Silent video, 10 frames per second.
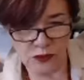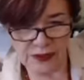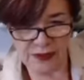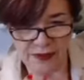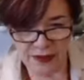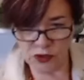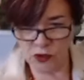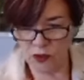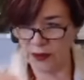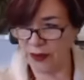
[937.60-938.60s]
la
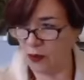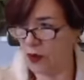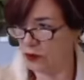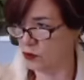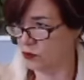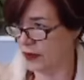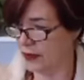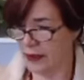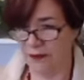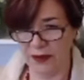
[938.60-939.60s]
dirección en la cual tú vas en
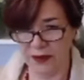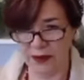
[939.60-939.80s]
la vida.